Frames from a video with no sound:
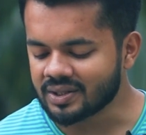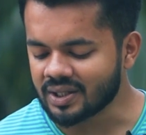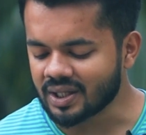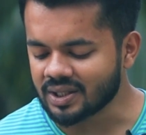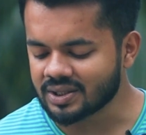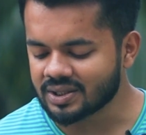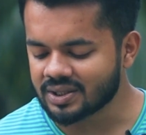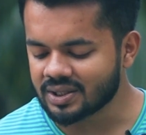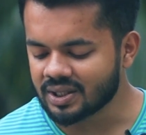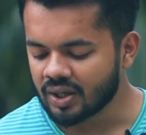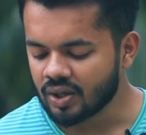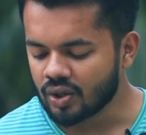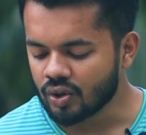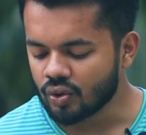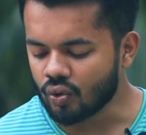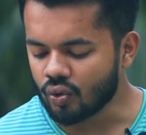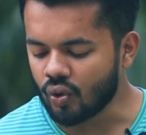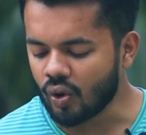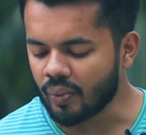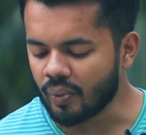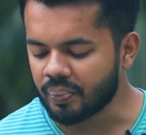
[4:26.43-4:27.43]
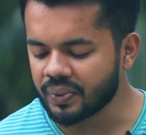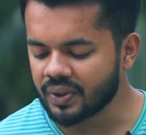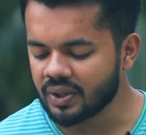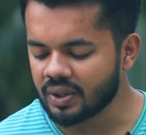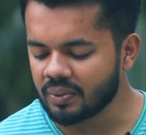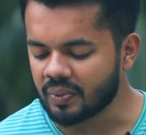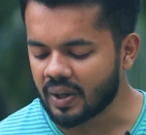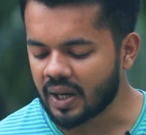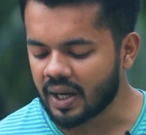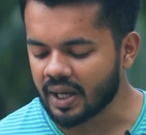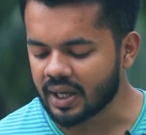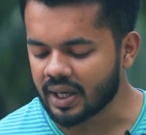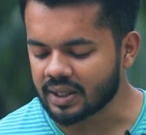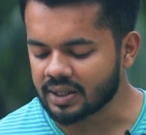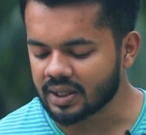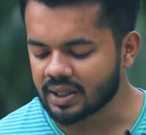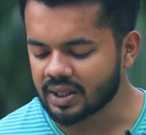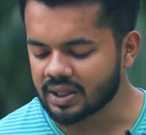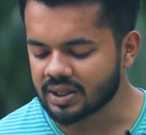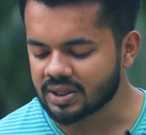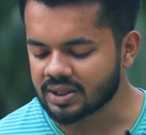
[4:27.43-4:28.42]
জাস্ট কপি বা
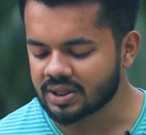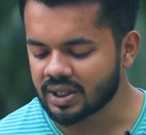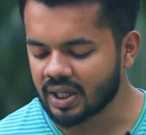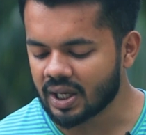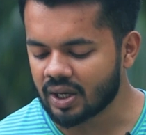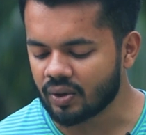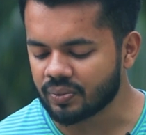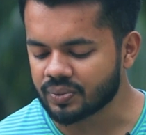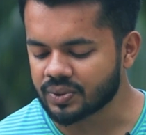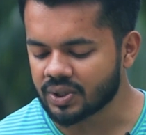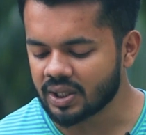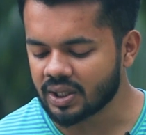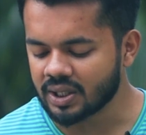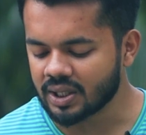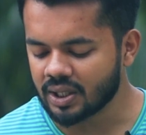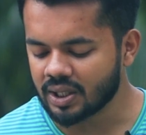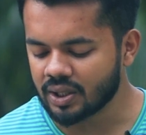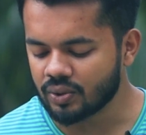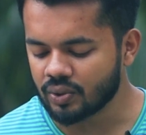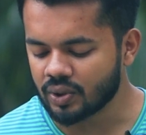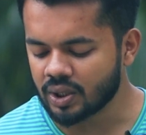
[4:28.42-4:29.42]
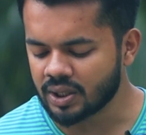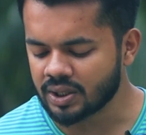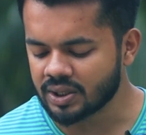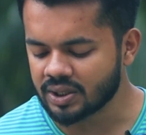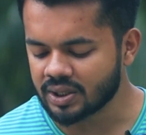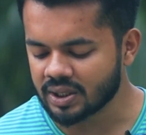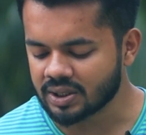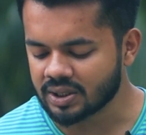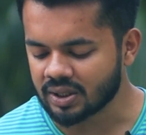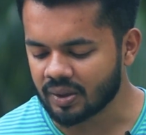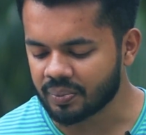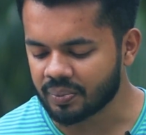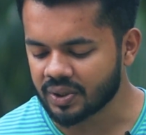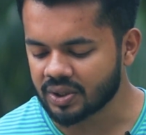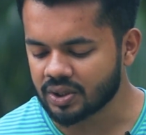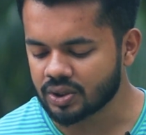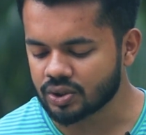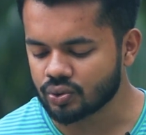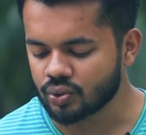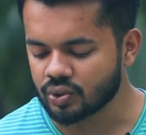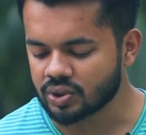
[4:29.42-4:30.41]
এখান থেকে শেয়ার অপশানে ক্লিক করে ডিরেক্ট
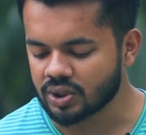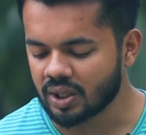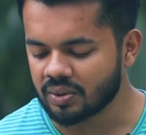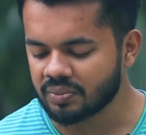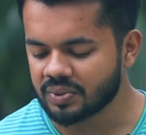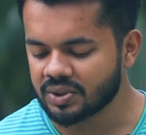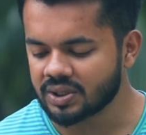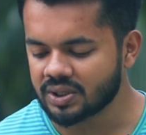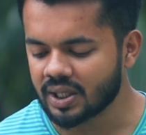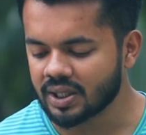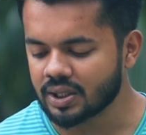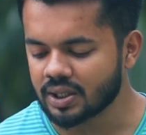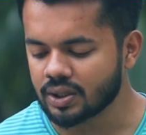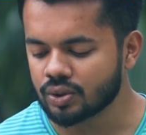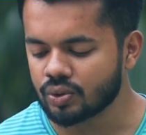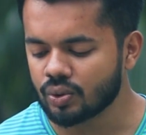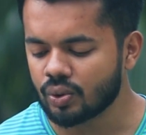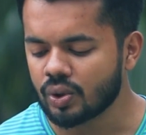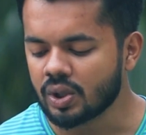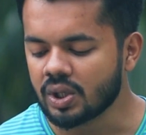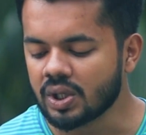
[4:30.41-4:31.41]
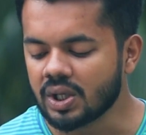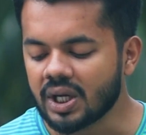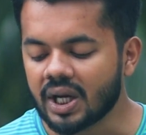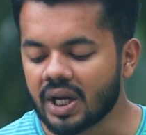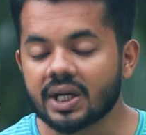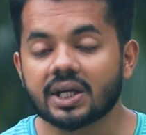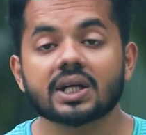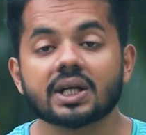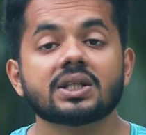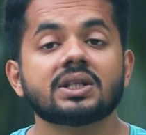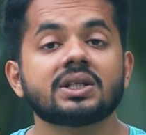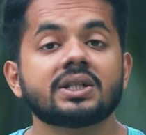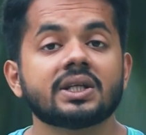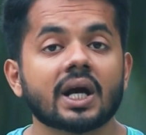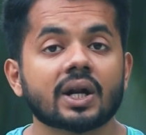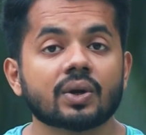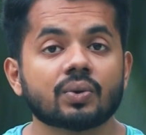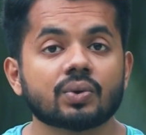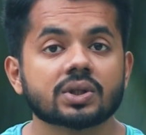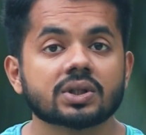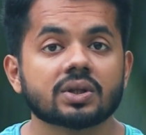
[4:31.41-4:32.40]
আপনাদের সোশ্যাল মিডিয়ায় কিন্তু এটা
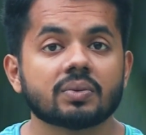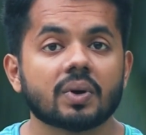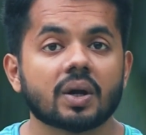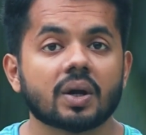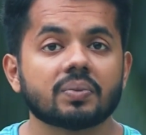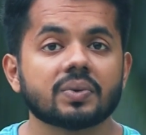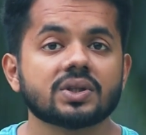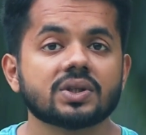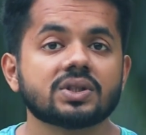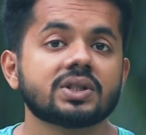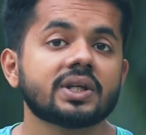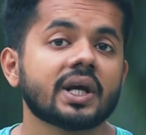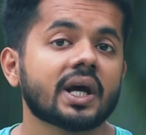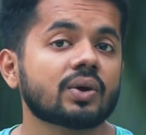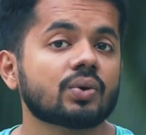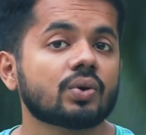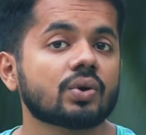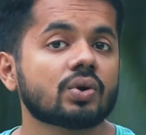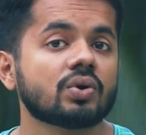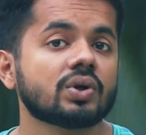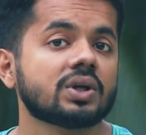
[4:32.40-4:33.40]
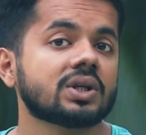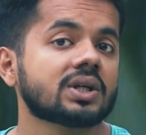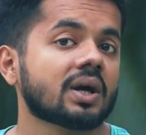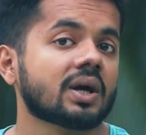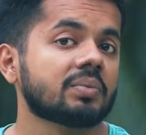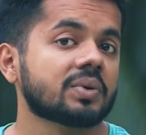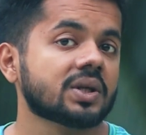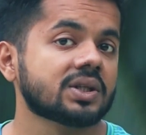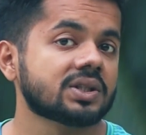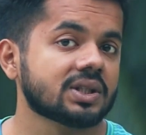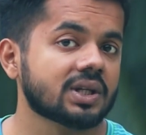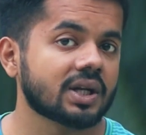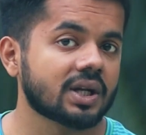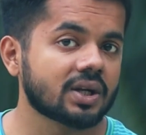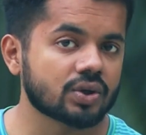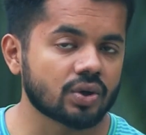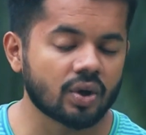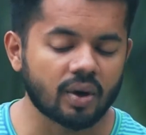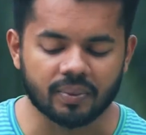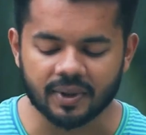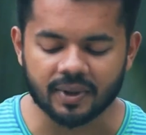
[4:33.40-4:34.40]
শেয়ার করতে পারবেন শেয়ার করেও ইনকামটা
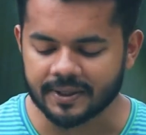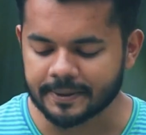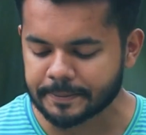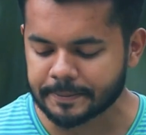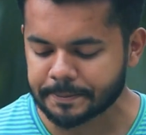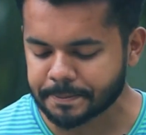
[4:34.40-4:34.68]
জেনারেট হবে